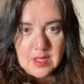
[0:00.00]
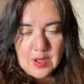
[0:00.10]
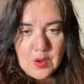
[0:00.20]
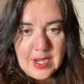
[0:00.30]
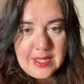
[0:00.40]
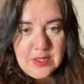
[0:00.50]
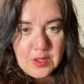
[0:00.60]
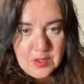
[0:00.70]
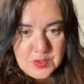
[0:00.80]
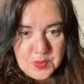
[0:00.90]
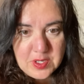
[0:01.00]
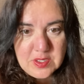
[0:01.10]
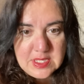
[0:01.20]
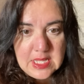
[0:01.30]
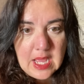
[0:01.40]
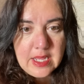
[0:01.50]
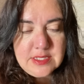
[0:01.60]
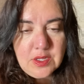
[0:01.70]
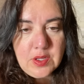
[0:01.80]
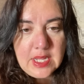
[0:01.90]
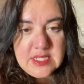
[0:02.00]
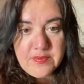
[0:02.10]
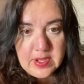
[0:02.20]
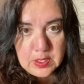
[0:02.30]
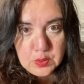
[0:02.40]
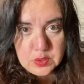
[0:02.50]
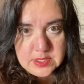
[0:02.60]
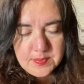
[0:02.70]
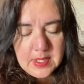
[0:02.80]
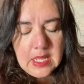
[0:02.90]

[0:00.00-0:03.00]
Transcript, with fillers: Hola a todos, buenos días, soy Elsa Farrús